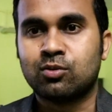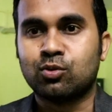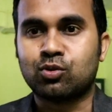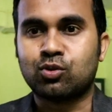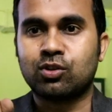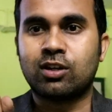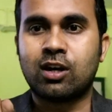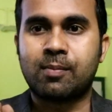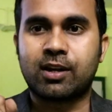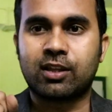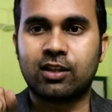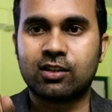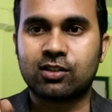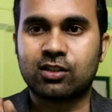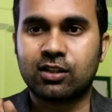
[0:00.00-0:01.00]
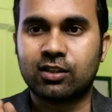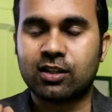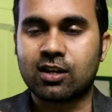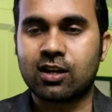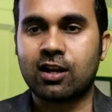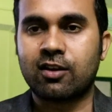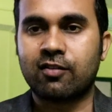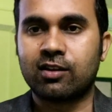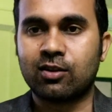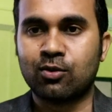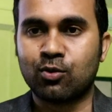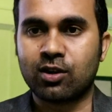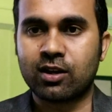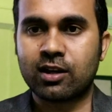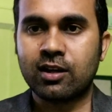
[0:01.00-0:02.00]
दोस्तों ये हमारे देश के अंदर रहने वाले
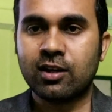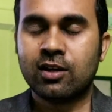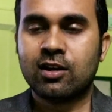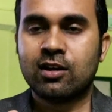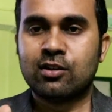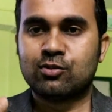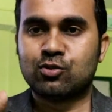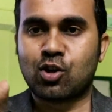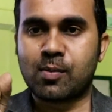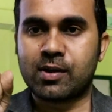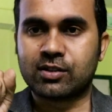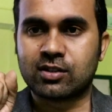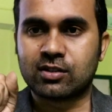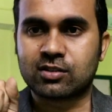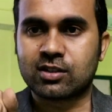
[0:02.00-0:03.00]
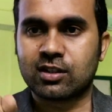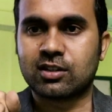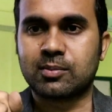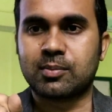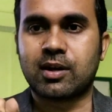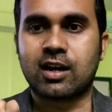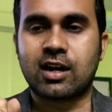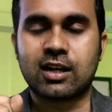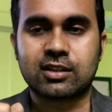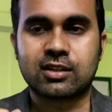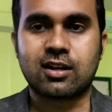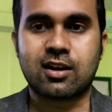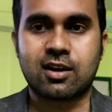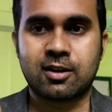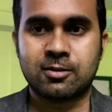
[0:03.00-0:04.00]
लोग हैं जो हमारी संस्कृति पर आघात
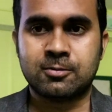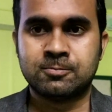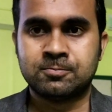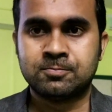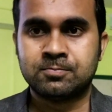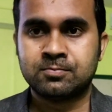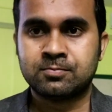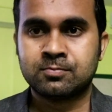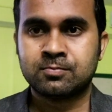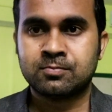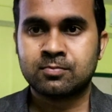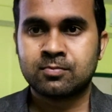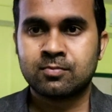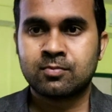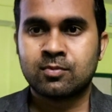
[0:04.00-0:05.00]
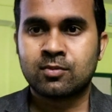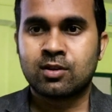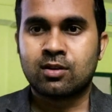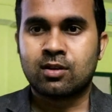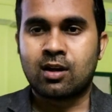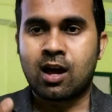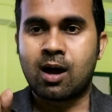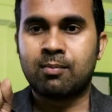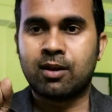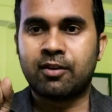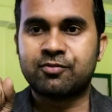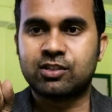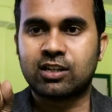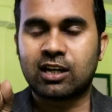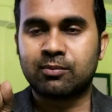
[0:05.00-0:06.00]
कर रहे हैं हम
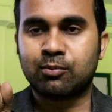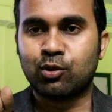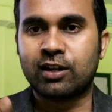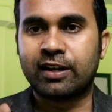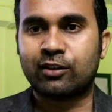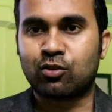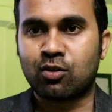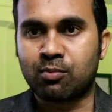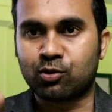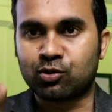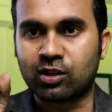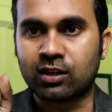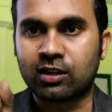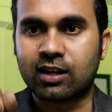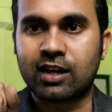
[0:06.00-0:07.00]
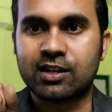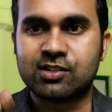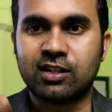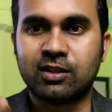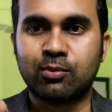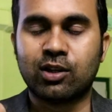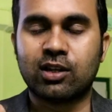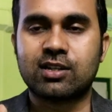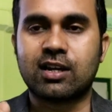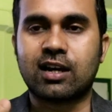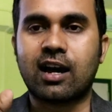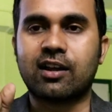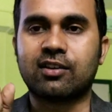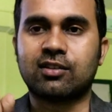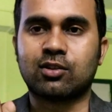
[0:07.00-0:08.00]
लव जिहाद बोलेंगे तो हमको संघ का एजेंट बोला
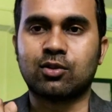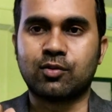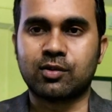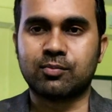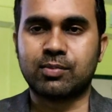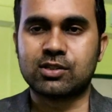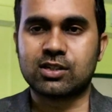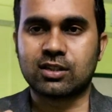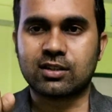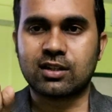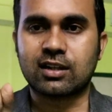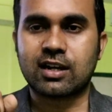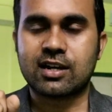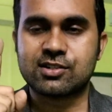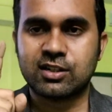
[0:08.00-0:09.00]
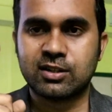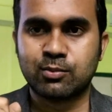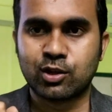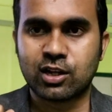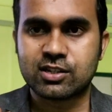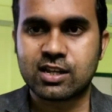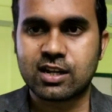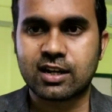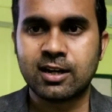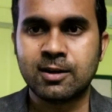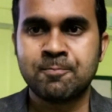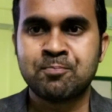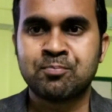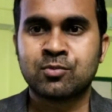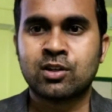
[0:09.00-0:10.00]
जाएगा आर एस एस और बजरंग दल का एजेंट बोला जाएगा
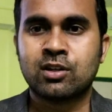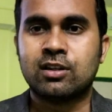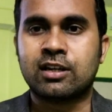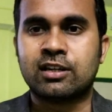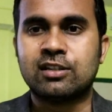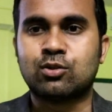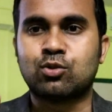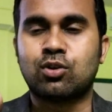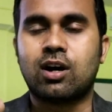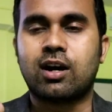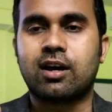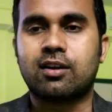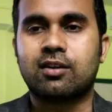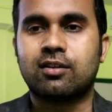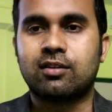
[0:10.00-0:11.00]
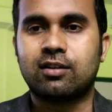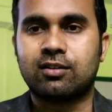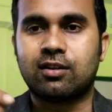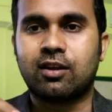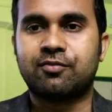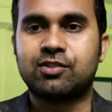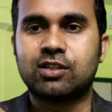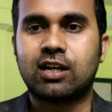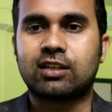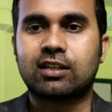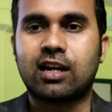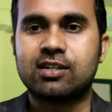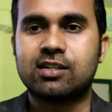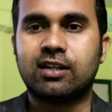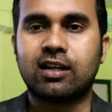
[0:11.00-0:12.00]
लेकिन इसको अगर लव जिहाद
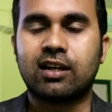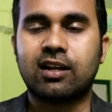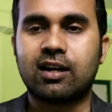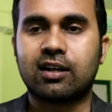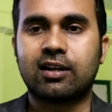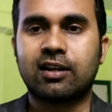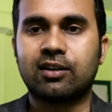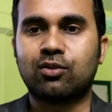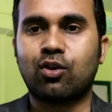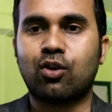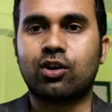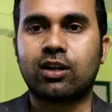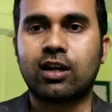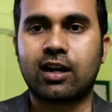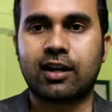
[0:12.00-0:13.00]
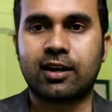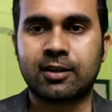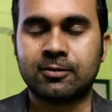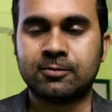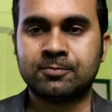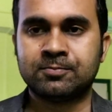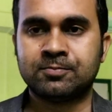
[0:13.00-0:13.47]
का एजेंडा ना कहें तो और क्या कहें